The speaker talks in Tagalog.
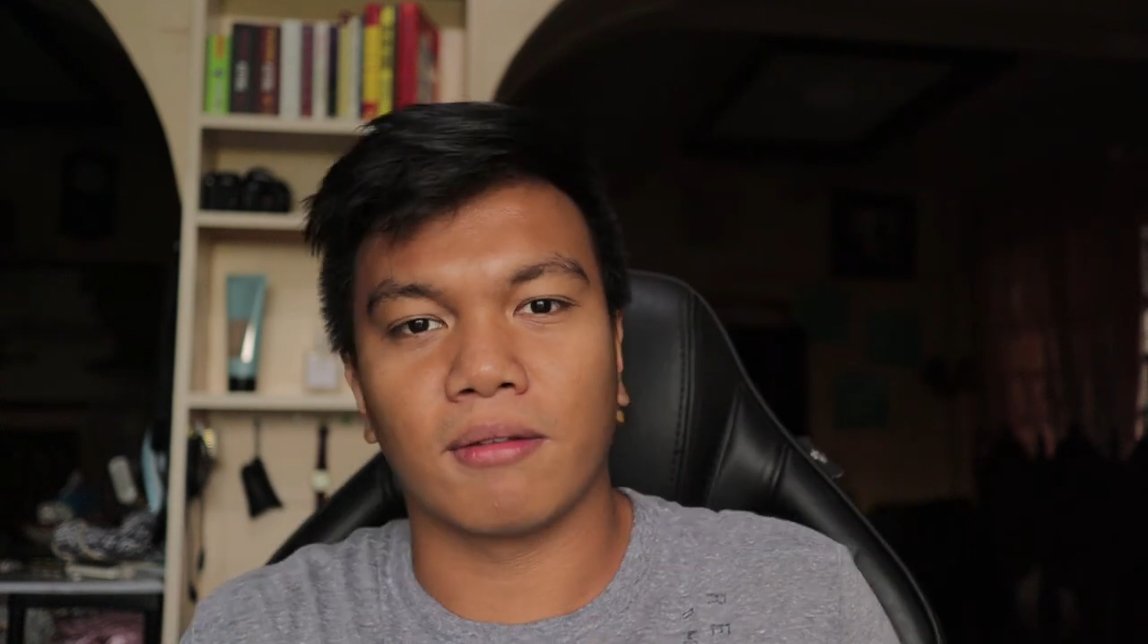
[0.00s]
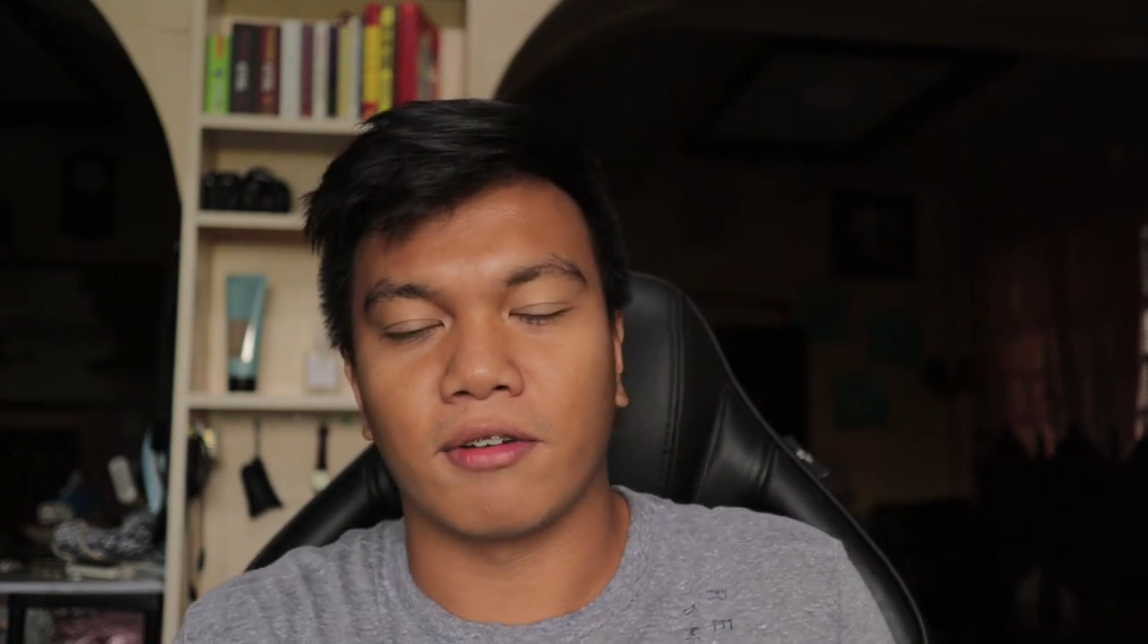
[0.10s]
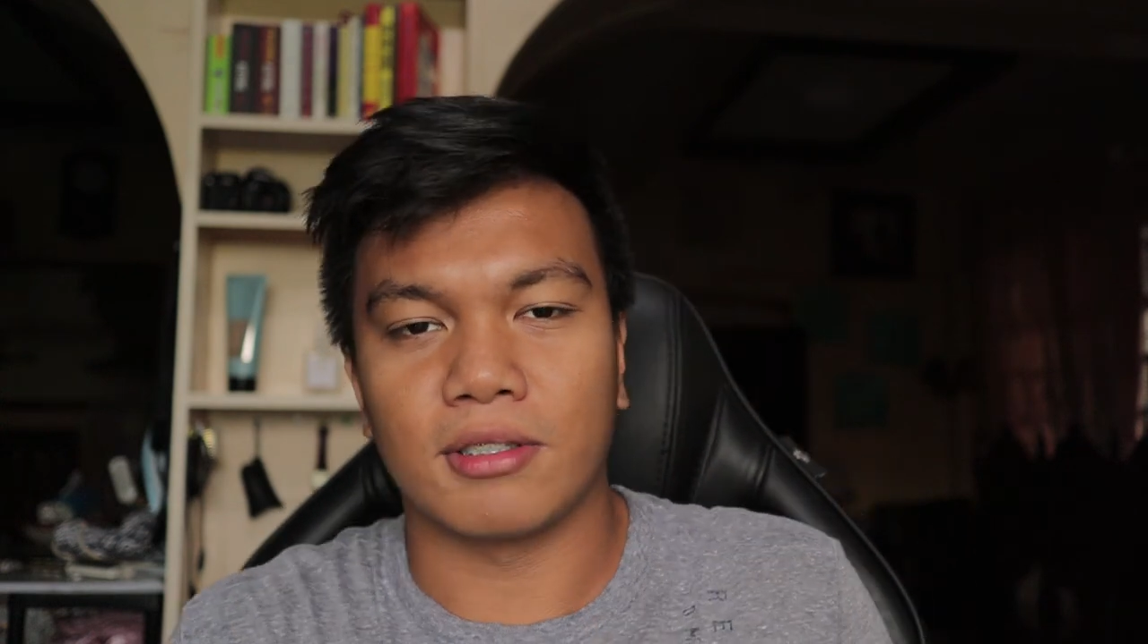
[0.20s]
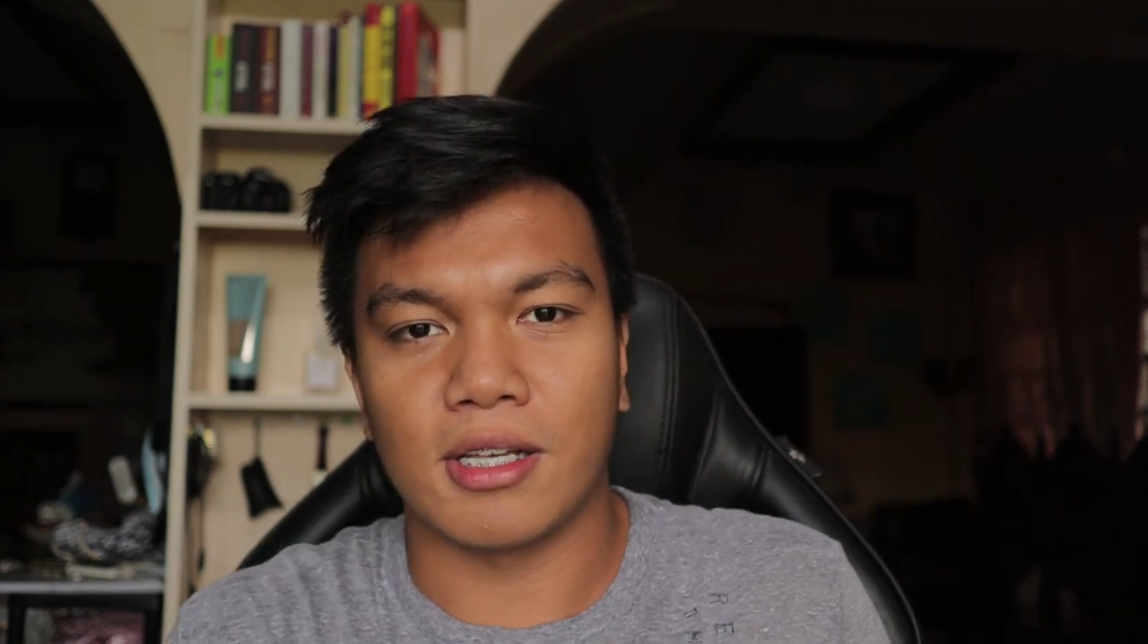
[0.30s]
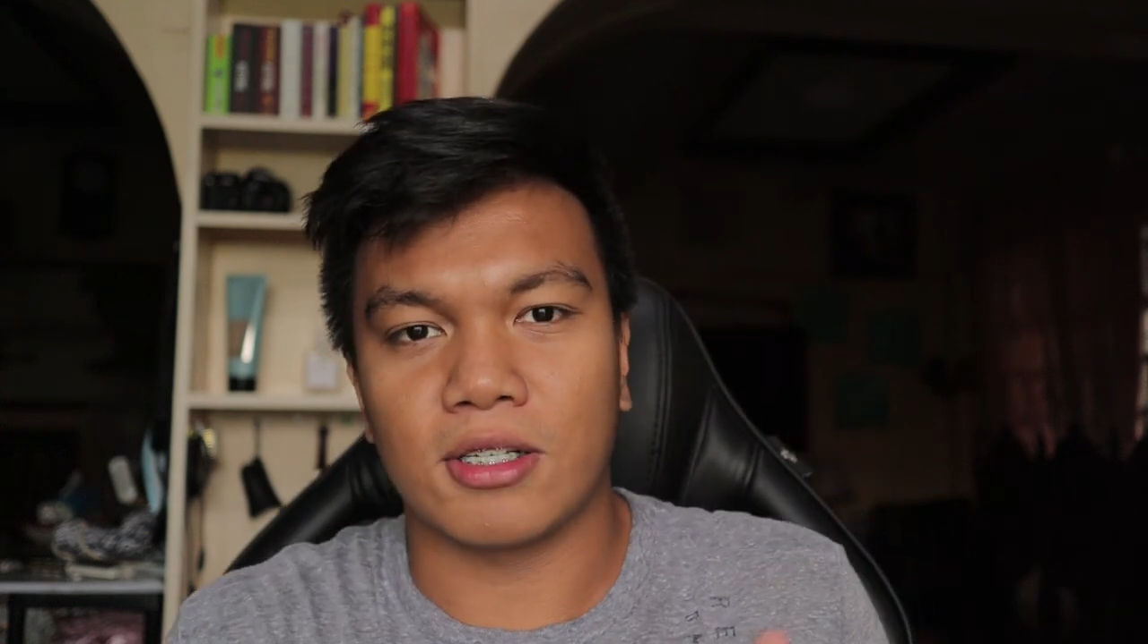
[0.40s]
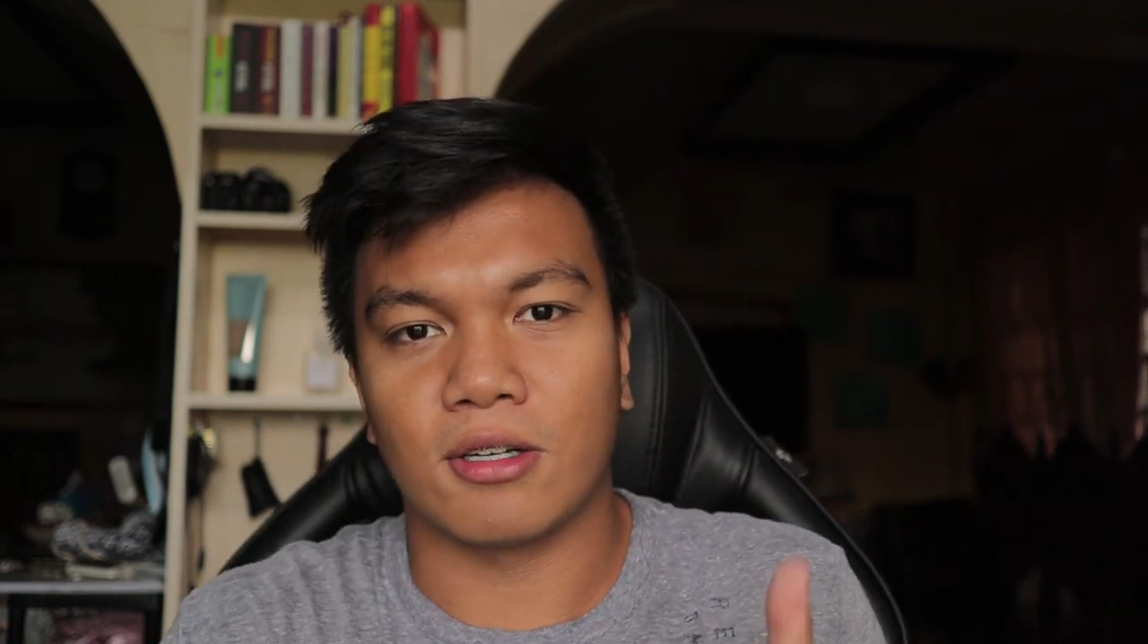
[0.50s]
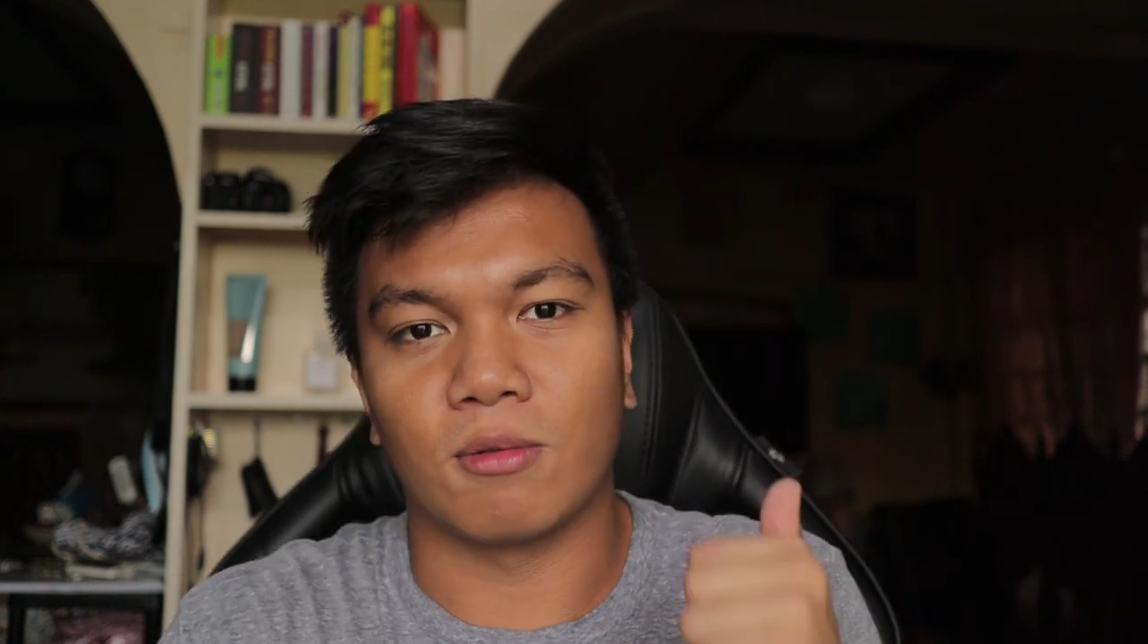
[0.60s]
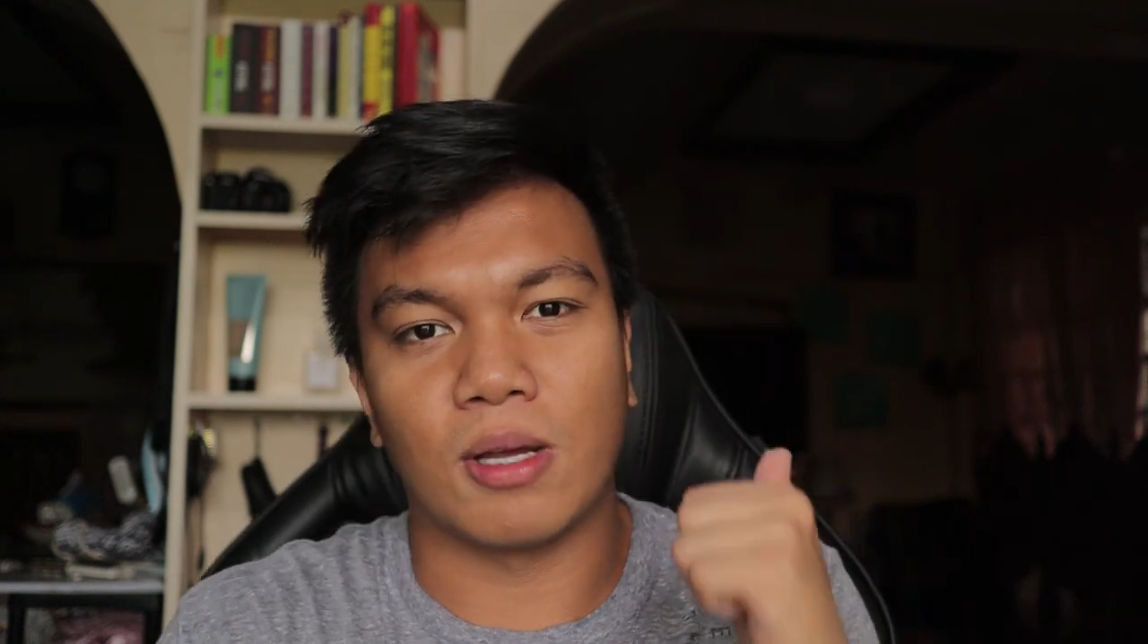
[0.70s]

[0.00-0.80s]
conversation.